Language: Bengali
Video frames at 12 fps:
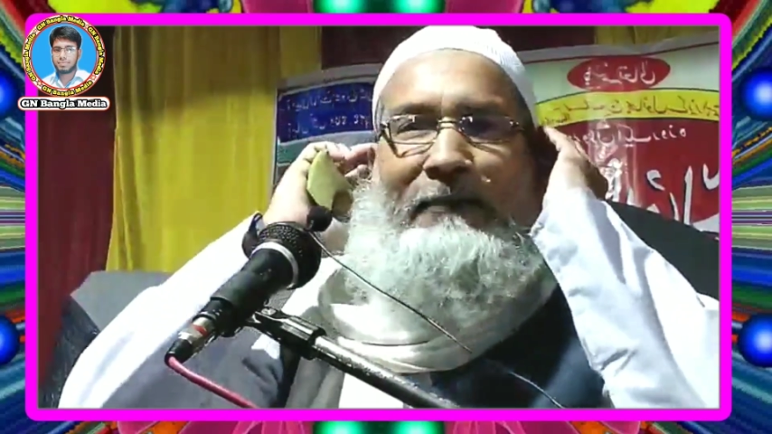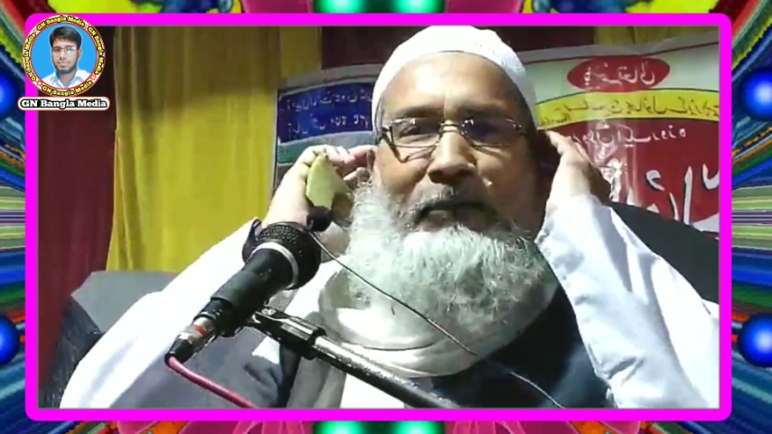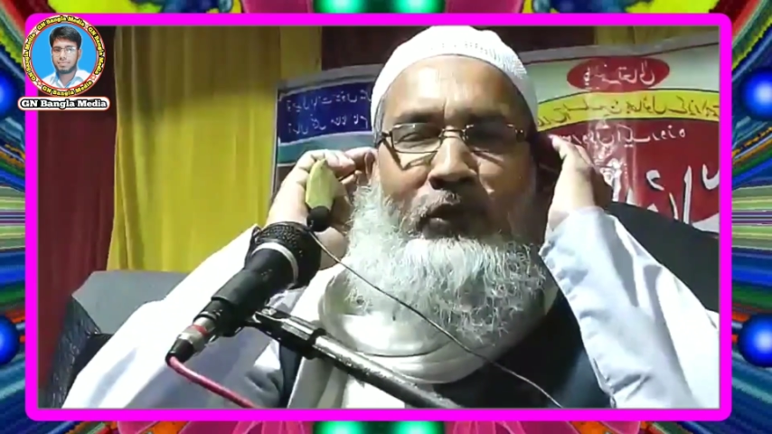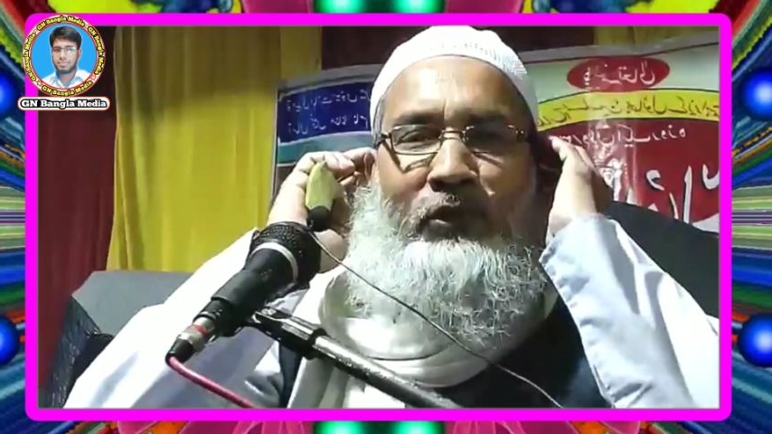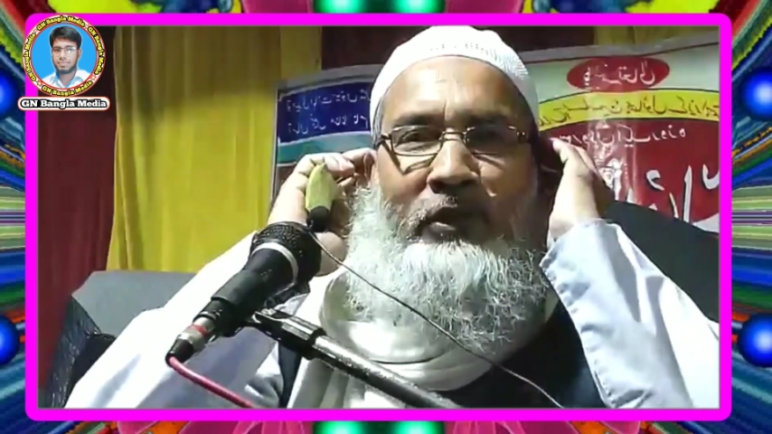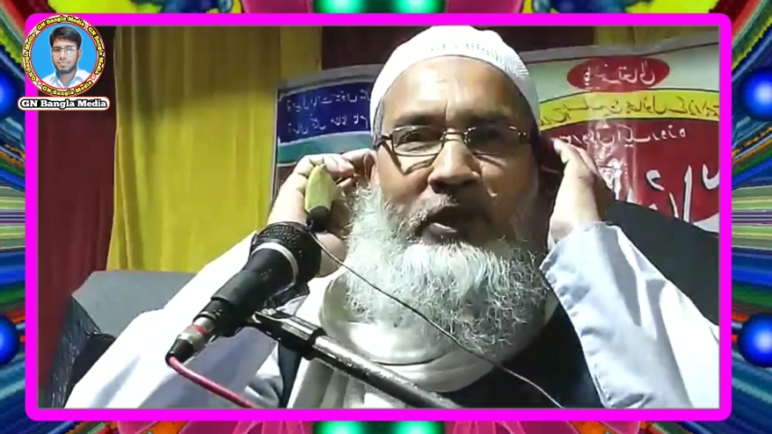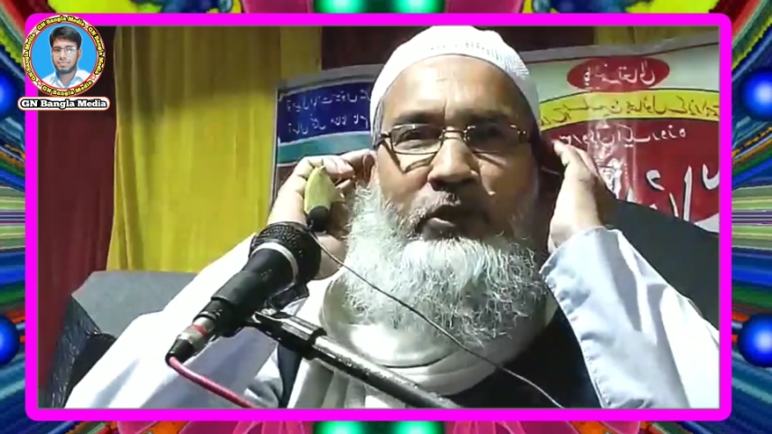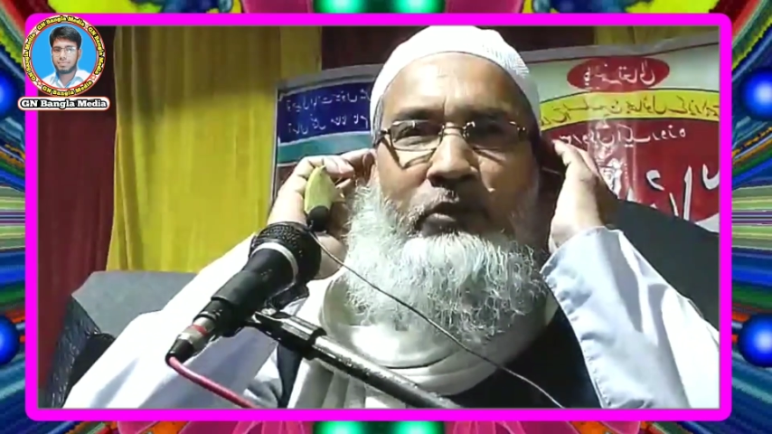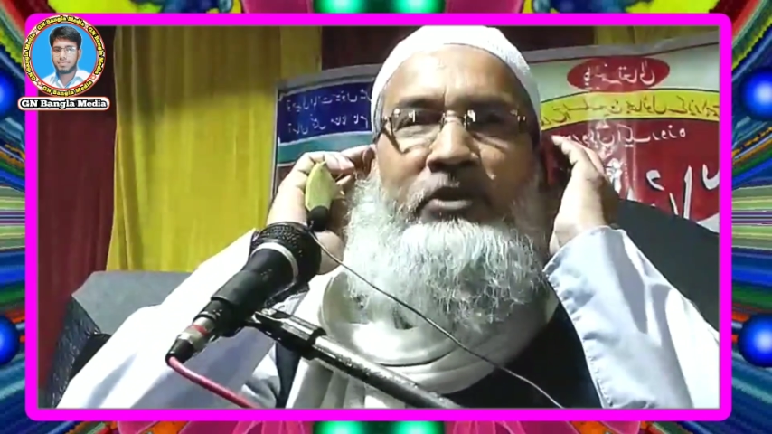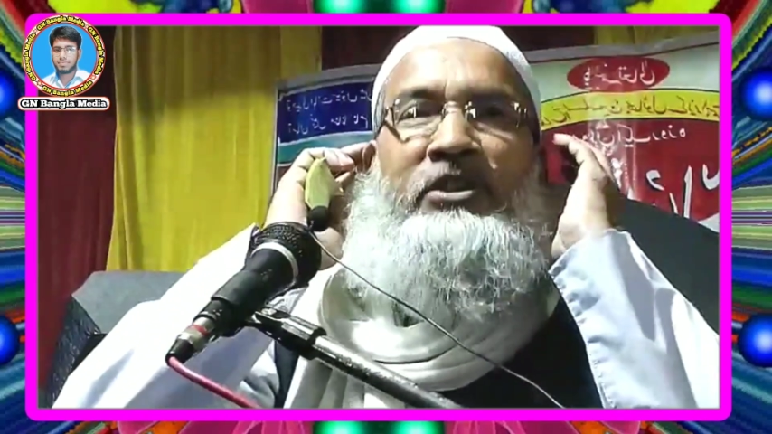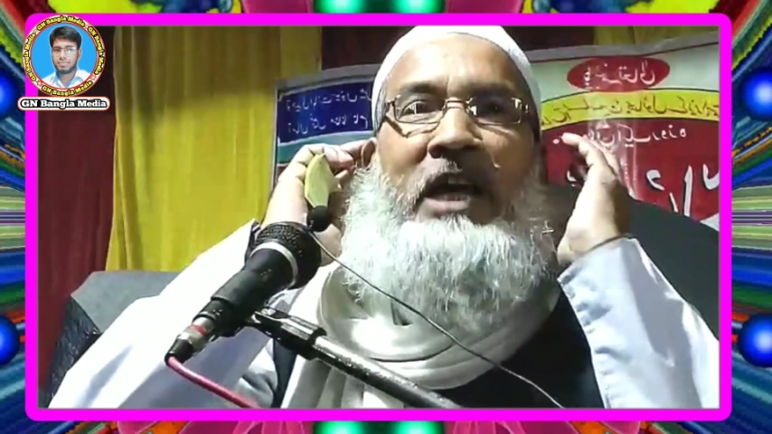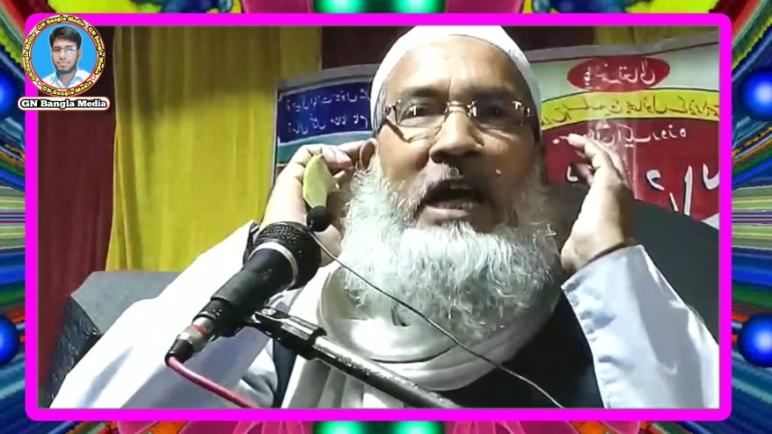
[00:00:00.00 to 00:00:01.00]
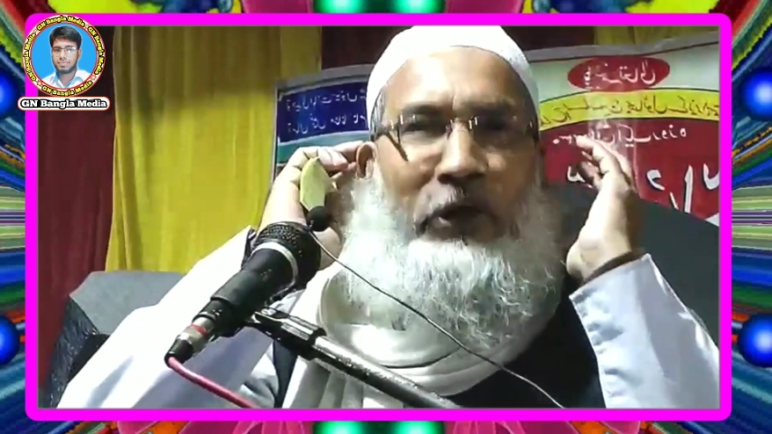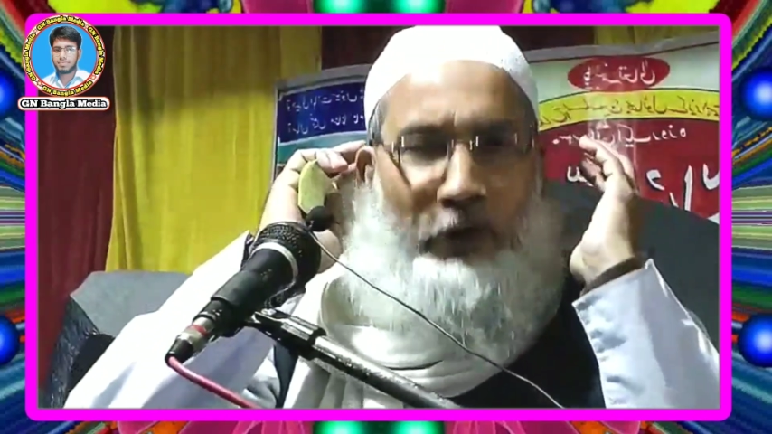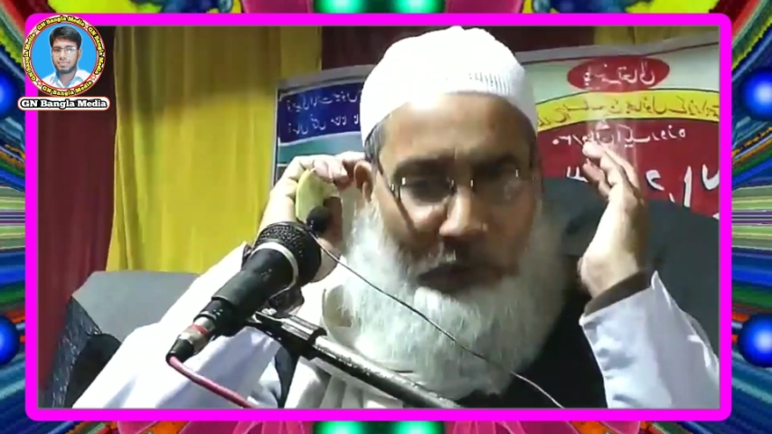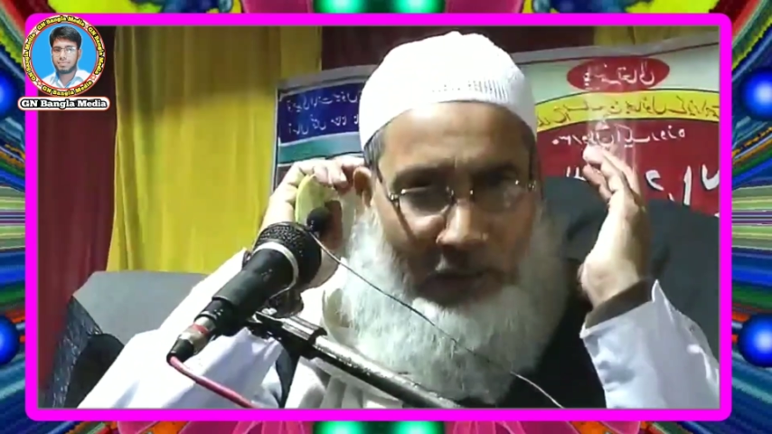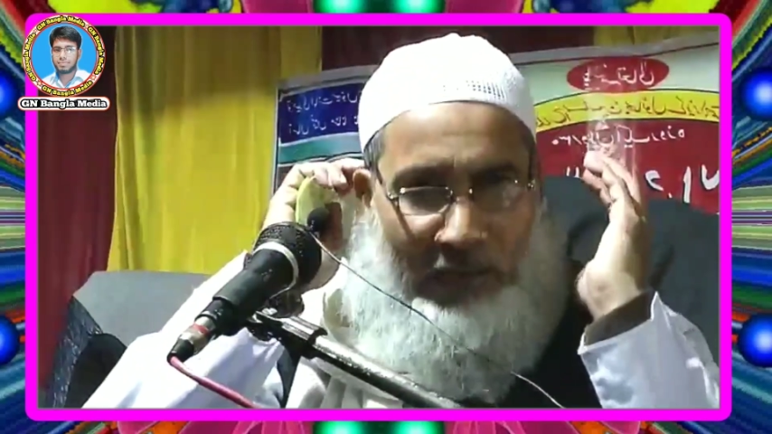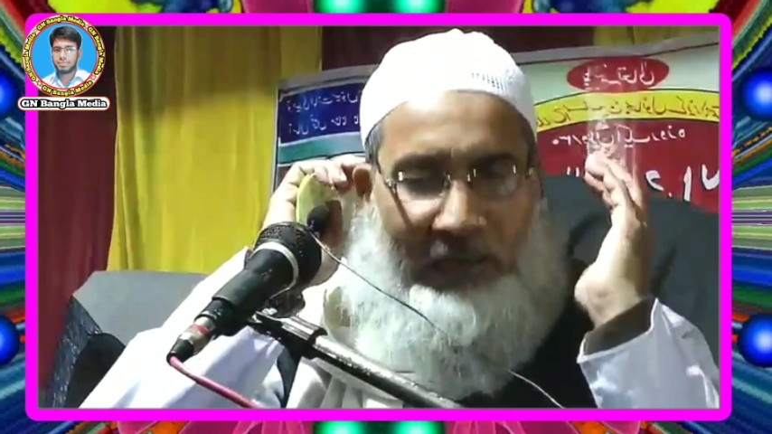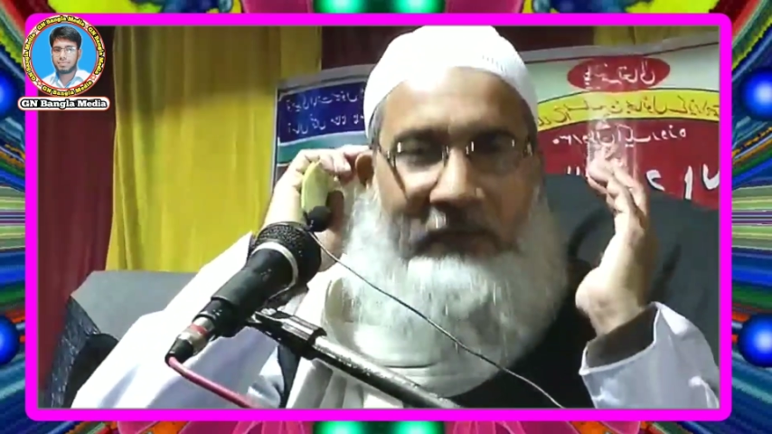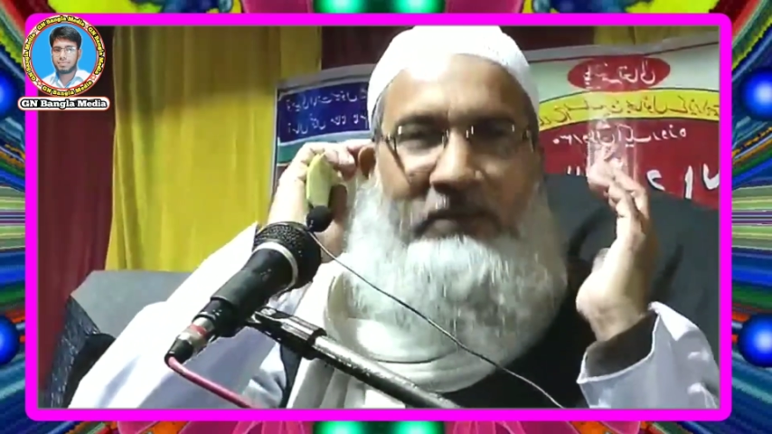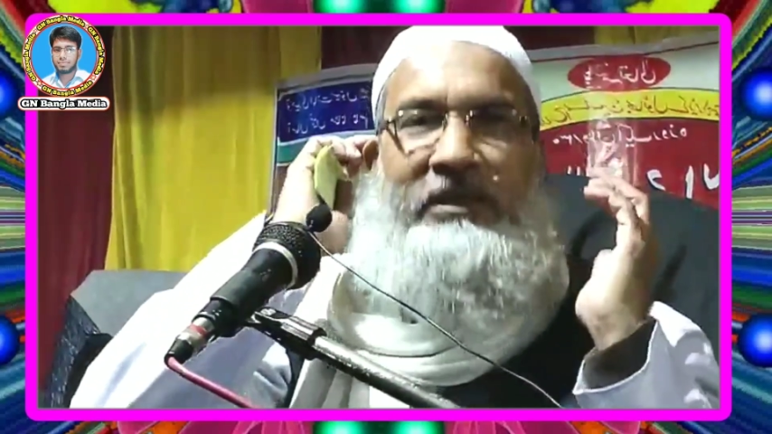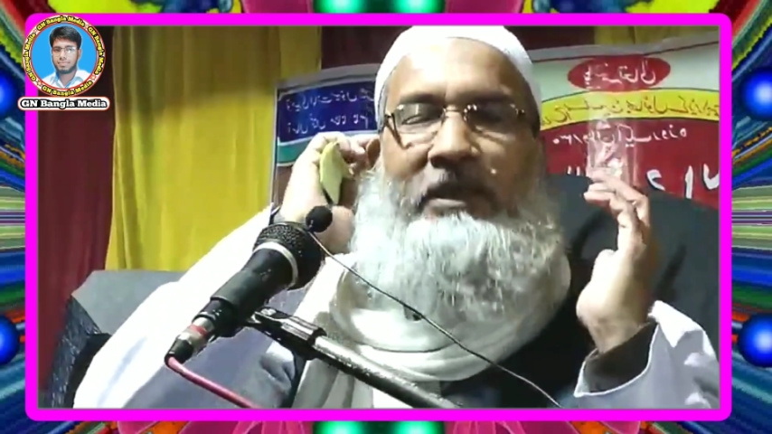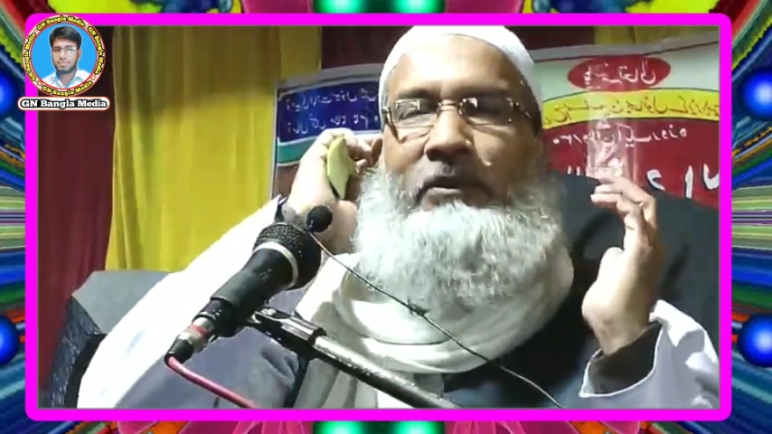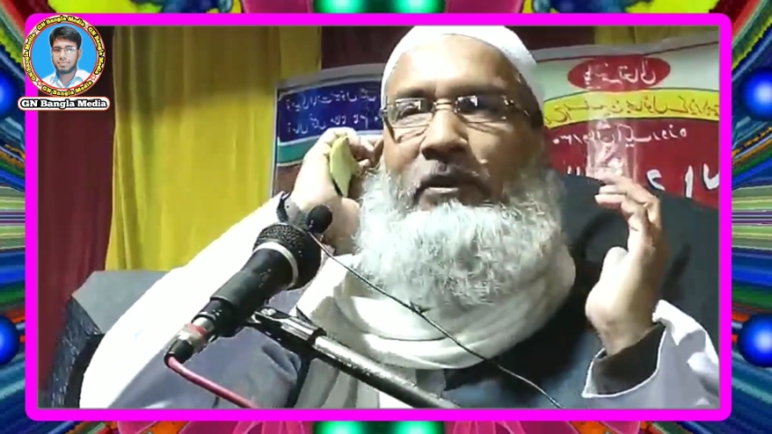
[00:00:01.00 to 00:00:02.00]
এমনও কিছু জানোয়ার
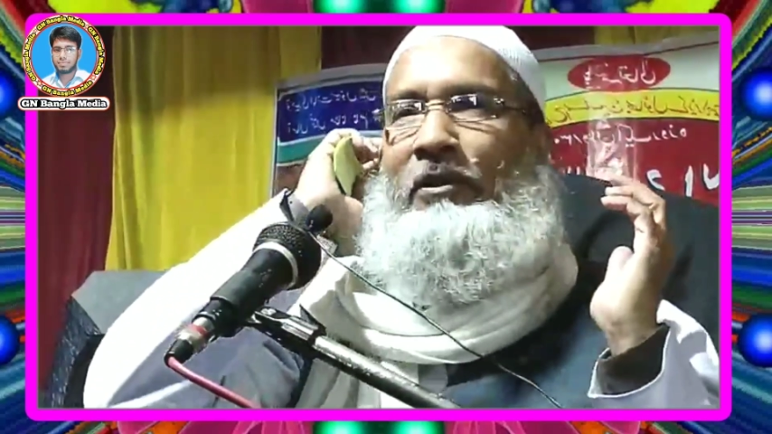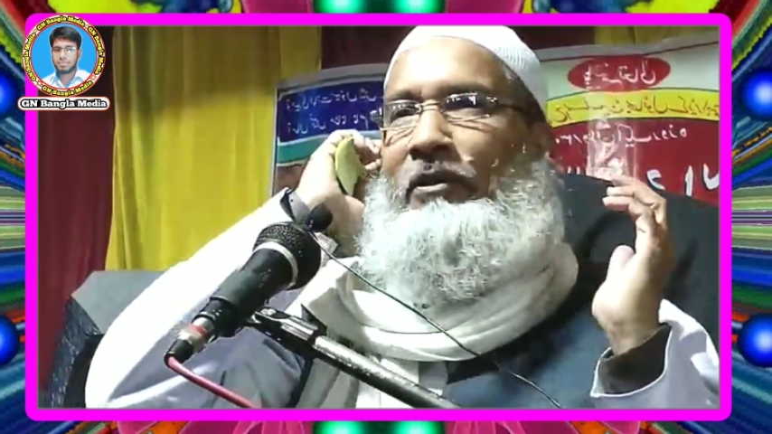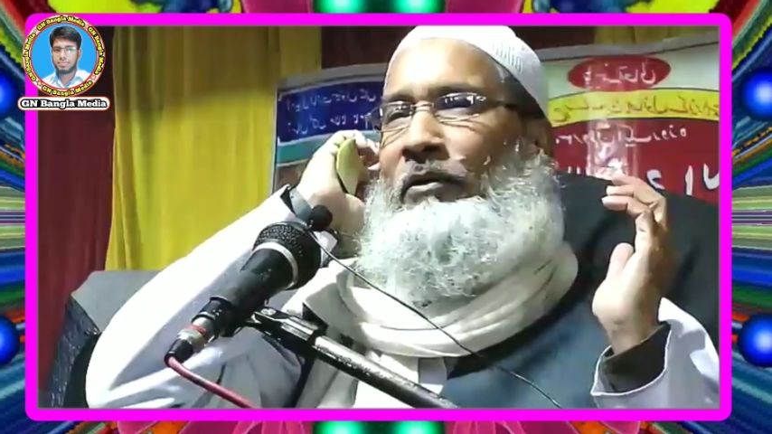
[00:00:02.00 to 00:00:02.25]
ছিল